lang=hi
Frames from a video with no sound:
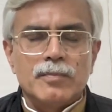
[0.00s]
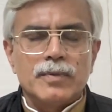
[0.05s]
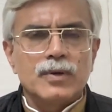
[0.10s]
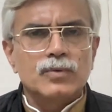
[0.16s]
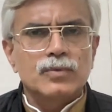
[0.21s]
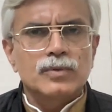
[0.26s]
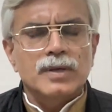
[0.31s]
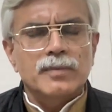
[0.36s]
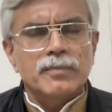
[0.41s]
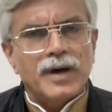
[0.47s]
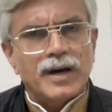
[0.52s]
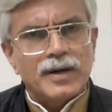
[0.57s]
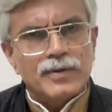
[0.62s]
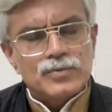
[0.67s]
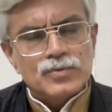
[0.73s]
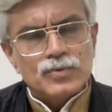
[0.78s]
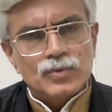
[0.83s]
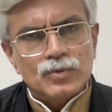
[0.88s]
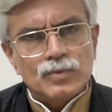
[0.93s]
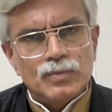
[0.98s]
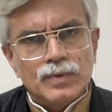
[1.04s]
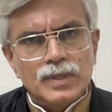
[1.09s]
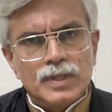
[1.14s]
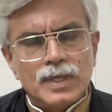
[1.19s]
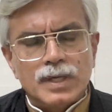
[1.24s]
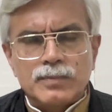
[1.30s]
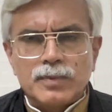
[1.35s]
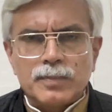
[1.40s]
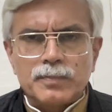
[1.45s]
बट उसके बावजूद
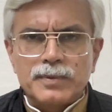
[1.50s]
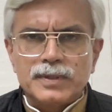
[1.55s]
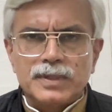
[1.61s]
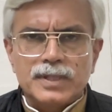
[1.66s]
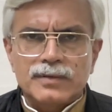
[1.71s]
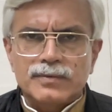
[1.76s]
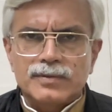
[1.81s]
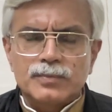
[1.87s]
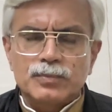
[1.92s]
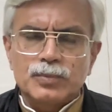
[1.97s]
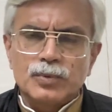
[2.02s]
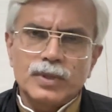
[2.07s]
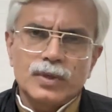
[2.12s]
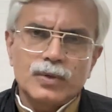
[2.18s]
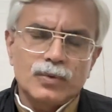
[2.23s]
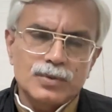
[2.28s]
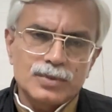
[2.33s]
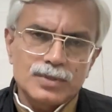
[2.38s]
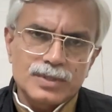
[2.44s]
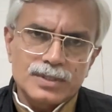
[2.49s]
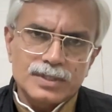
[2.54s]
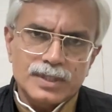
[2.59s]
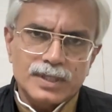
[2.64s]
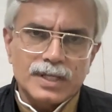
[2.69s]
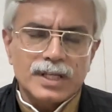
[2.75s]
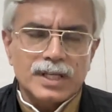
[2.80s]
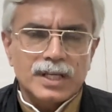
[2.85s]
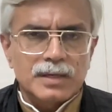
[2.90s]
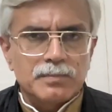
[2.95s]
भी हम अपनी तरफ से पूरी कोशिश
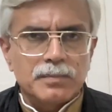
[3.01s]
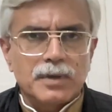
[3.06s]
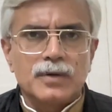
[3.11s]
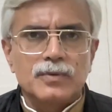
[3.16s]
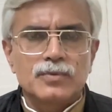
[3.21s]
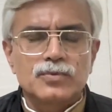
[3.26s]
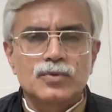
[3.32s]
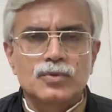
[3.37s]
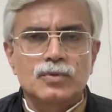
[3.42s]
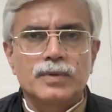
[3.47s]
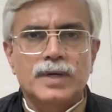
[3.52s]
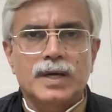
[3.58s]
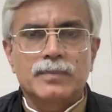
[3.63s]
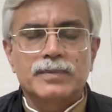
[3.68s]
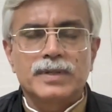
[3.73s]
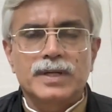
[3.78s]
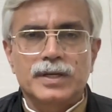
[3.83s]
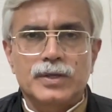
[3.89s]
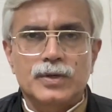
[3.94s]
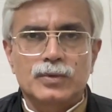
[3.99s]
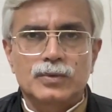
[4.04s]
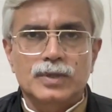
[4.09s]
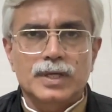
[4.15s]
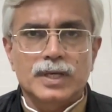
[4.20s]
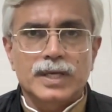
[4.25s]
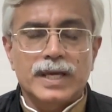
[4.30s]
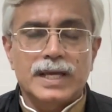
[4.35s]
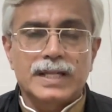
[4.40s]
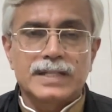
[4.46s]
करने के बावजूद भी आप देख रहे
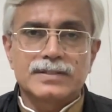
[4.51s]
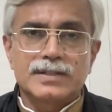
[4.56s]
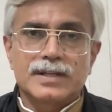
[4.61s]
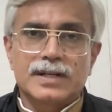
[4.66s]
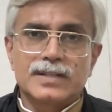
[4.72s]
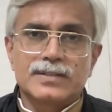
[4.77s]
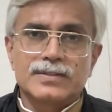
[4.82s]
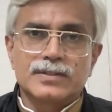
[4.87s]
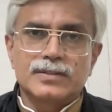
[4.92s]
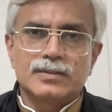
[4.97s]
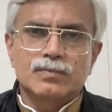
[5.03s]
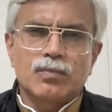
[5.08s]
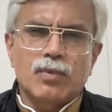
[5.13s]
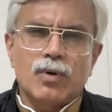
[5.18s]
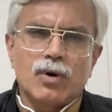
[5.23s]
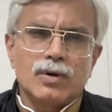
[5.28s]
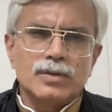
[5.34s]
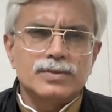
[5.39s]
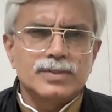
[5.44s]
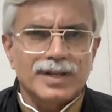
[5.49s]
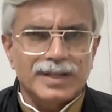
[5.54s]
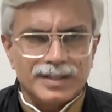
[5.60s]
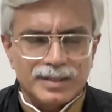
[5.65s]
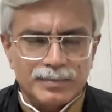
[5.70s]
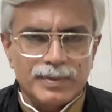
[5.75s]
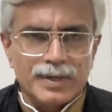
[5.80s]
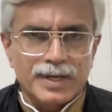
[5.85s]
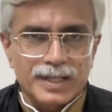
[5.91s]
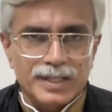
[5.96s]
होंगे कि हेल्थ चैलेंजेस बहुत
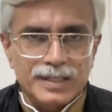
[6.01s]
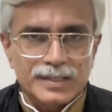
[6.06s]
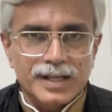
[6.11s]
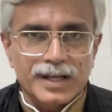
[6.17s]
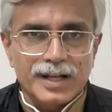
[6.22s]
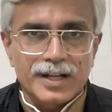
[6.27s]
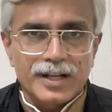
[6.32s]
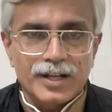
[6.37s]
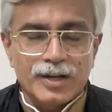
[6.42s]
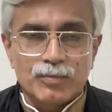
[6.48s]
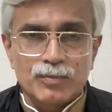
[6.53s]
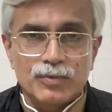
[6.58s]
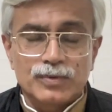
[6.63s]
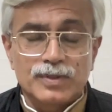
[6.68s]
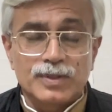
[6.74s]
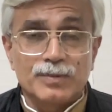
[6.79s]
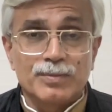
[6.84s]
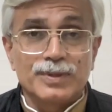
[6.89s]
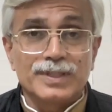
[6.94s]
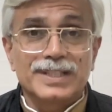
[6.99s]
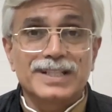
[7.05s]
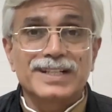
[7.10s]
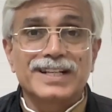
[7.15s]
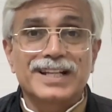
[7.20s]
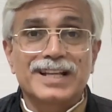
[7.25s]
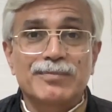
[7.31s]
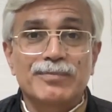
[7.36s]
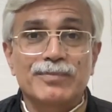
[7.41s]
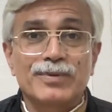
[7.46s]
ज़्यादा बढ़ते जा रहे हैं हम मुसीबत
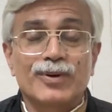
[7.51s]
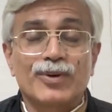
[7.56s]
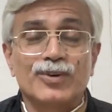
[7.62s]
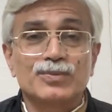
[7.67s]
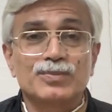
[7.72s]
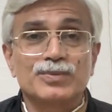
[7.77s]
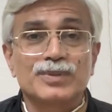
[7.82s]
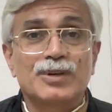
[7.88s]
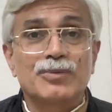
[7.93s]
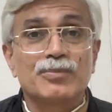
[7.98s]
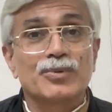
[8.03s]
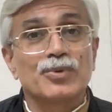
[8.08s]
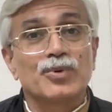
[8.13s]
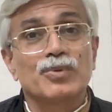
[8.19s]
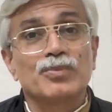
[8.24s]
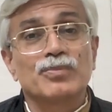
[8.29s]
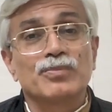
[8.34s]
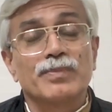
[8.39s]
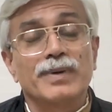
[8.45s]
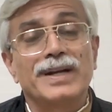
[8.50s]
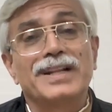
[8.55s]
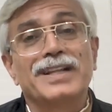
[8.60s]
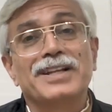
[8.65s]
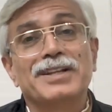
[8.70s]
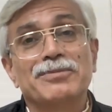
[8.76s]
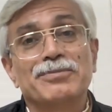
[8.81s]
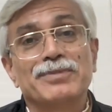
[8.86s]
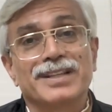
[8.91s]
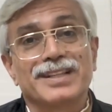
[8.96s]
के टाइम पे हॉस्पिटल में रूम बेड
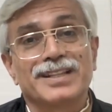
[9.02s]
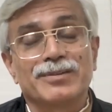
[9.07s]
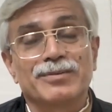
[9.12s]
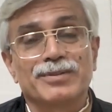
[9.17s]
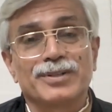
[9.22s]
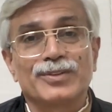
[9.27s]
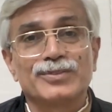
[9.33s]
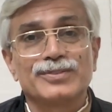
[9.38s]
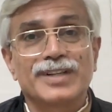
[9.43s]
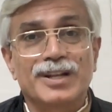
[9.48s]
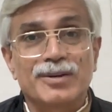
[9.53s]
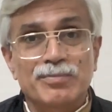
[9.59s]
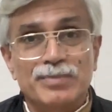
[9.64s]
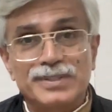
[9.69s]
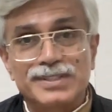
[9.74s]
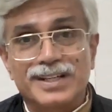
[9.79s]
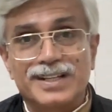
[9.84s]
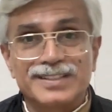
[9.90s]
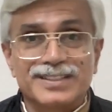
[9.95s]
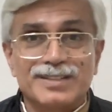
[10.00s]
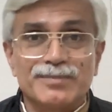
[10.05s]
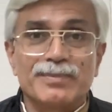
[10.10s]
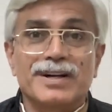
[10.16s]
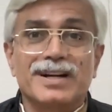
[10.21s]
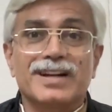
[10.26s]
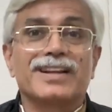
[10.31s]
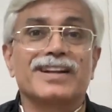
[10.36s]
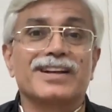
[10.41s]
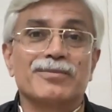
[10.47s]
ही नहीं मिलता बताओ जान पहचान से
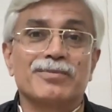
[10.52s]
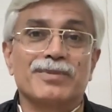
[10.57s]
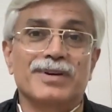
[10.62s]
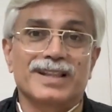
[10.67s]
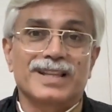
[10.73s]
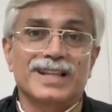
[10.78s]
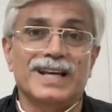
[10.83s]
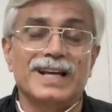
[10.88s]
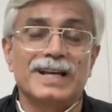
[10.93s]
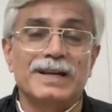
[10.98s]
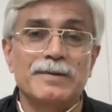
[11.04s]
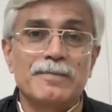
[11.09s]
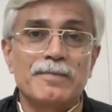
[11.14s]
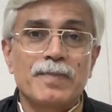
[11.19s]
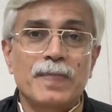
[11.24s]
बेड लेना पड़ता है